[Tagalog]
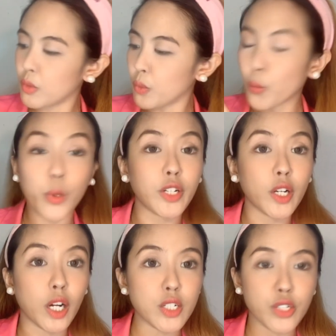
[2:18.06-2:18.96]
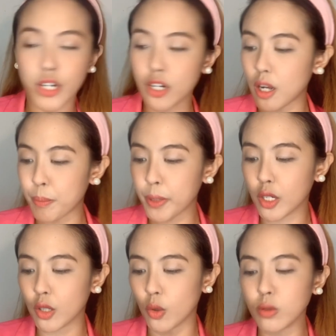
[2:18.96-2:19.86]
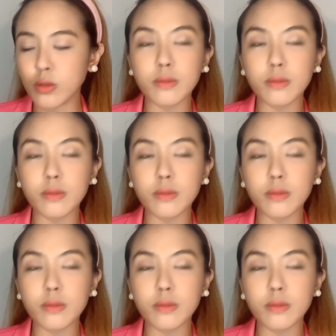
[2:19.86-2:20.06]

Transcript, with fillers: with regards to your copper glow.